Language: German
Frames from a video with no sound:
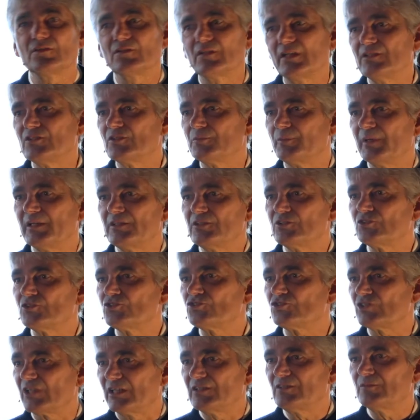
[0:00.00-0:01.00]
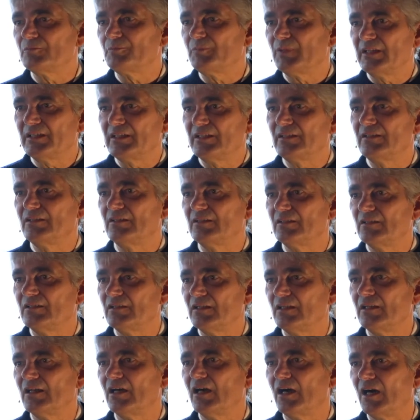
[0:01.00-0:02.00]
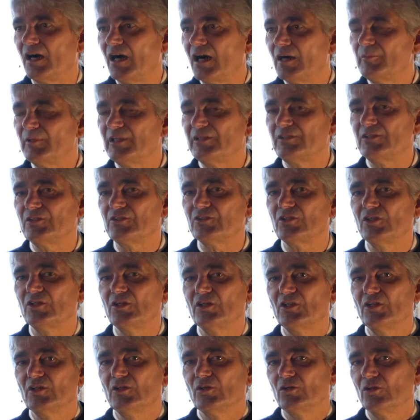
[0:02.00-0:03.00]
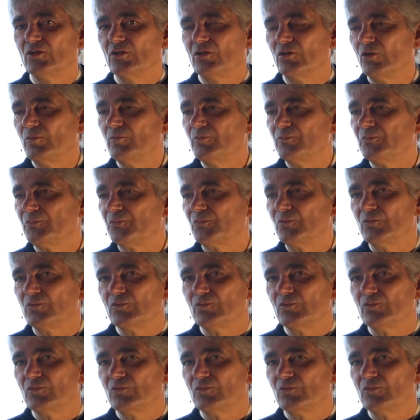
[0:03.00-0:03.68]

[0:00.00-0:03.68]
ein zweites Standbein erarbeitet, äh, um,